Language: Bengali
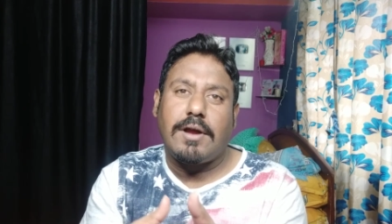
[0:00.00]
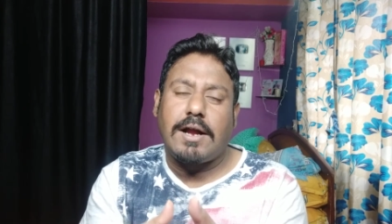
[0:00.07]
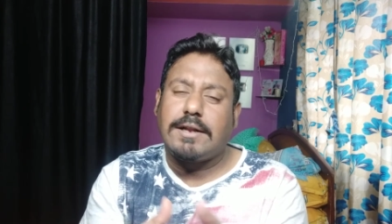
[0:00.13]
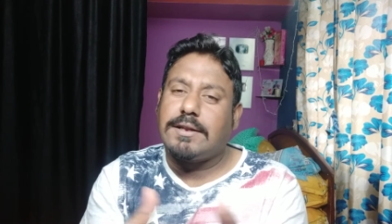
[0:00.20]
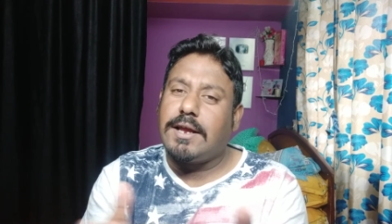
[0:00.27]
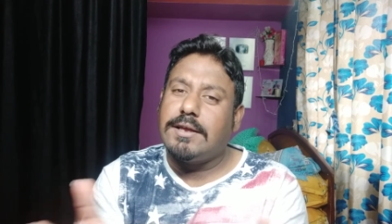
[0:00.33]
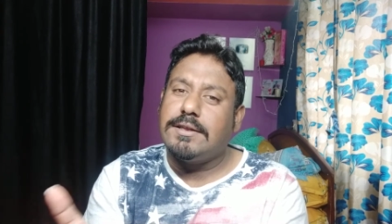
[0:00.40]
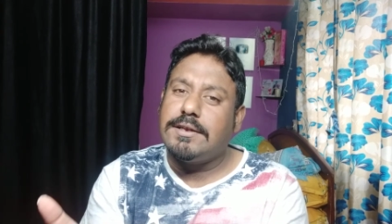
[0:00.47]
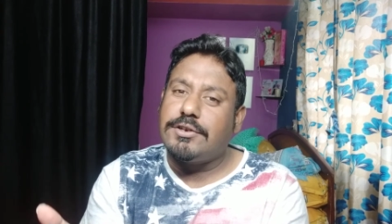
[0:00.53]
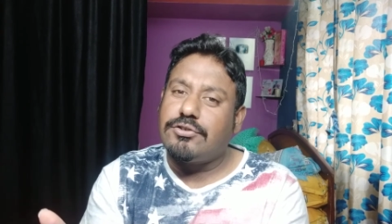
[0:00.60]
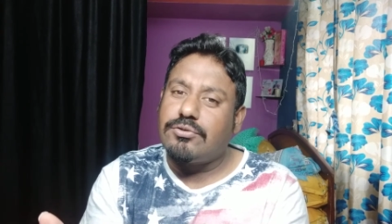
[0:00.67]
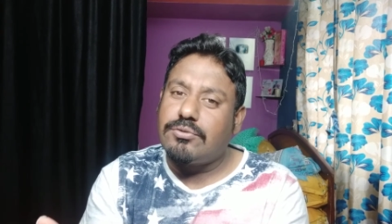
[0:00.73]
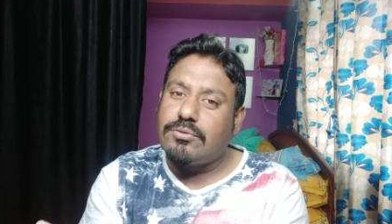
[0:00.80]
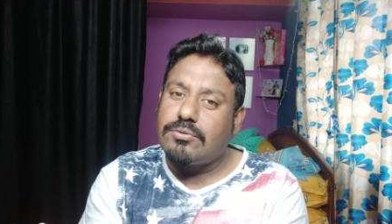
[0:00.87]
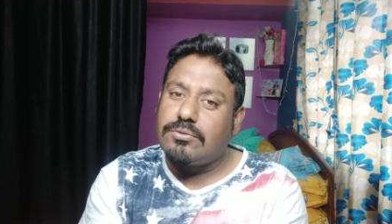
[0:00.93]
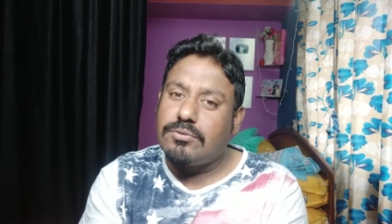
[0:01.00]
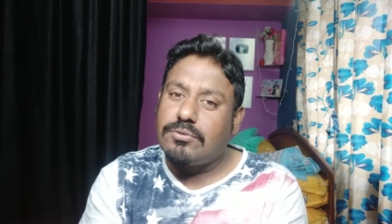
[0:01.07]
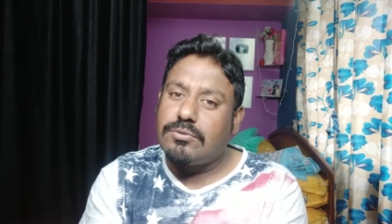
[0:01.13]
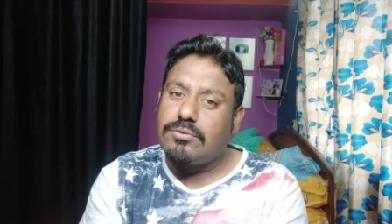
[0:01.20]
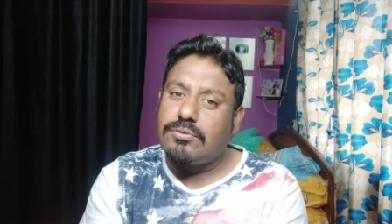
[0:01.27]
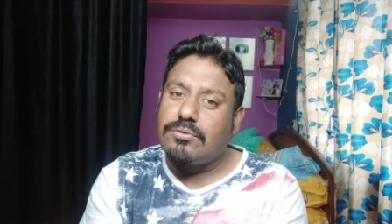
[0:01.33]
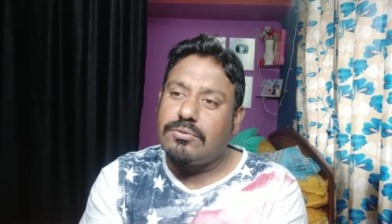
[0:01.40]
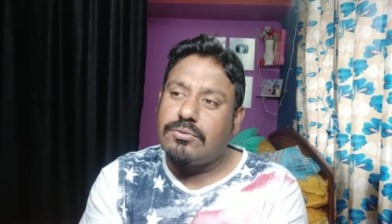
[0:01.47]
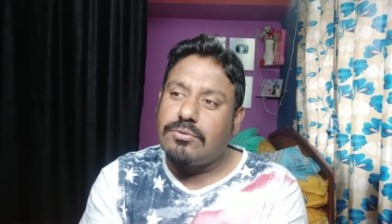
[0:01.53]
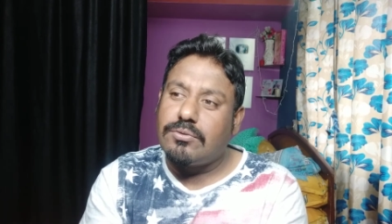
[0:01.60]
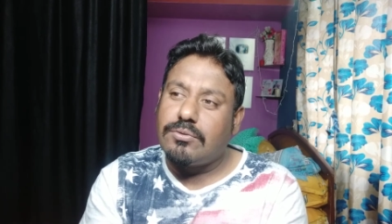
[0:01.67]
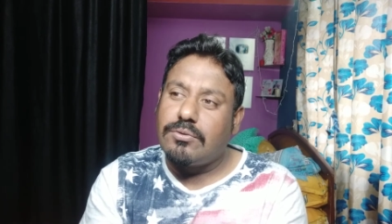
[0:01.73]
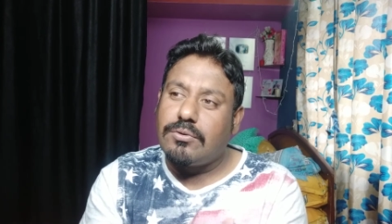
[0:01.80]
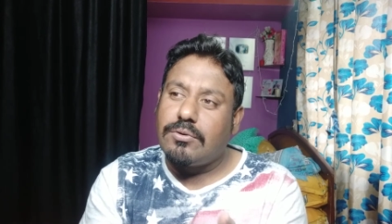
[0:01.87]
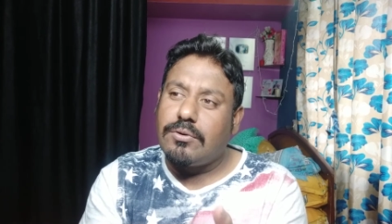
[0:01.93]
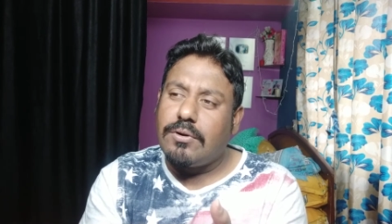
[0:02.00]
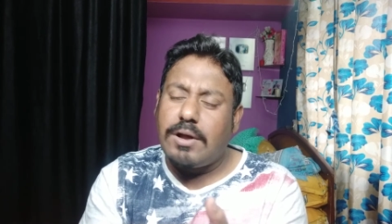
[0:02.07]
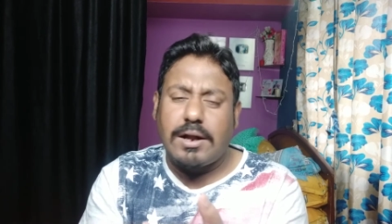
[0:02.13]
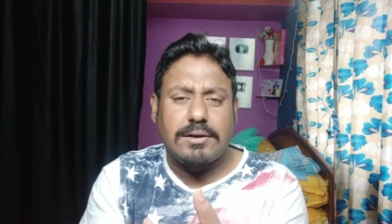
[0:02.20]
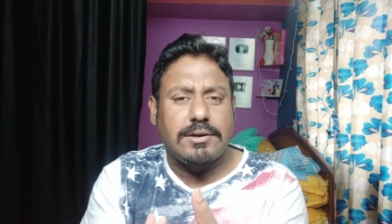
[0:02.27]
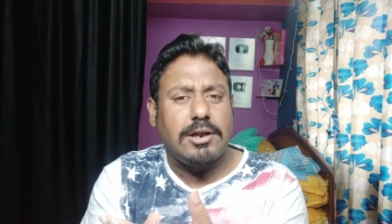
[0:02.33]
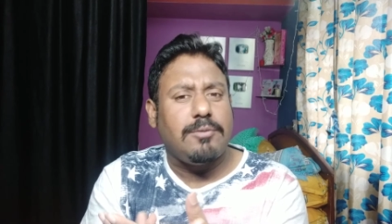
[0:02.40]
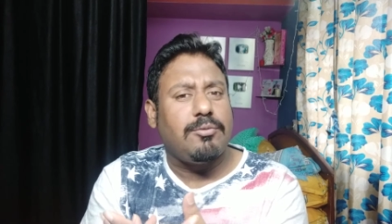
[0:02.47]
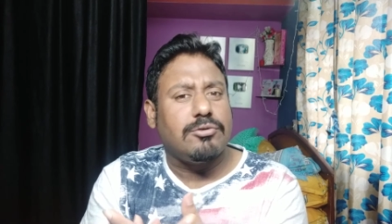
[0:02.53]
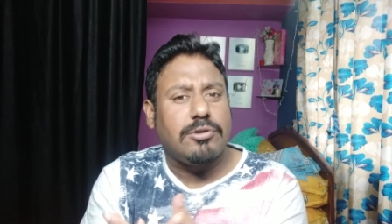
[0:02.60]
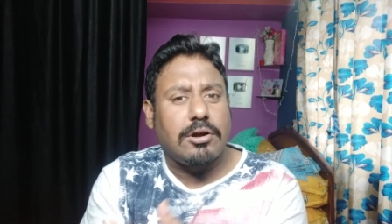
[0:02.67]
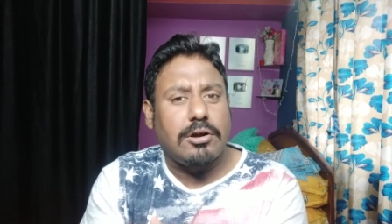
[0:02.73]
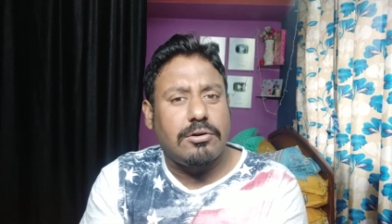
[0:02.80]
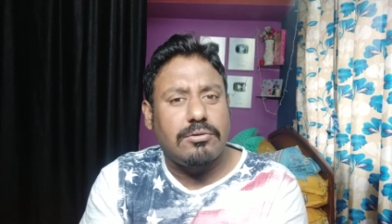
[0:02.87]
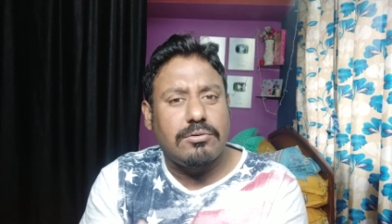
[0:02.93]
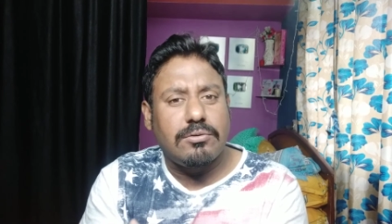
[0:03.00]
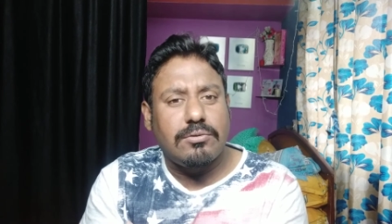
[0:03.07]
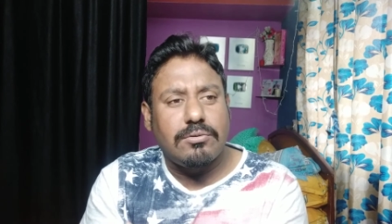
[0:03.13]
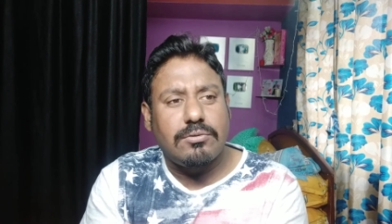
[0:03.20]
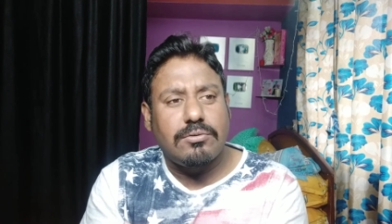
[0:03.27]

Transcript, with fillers: একটাই দেশ হতো একটাই পতাকা হতো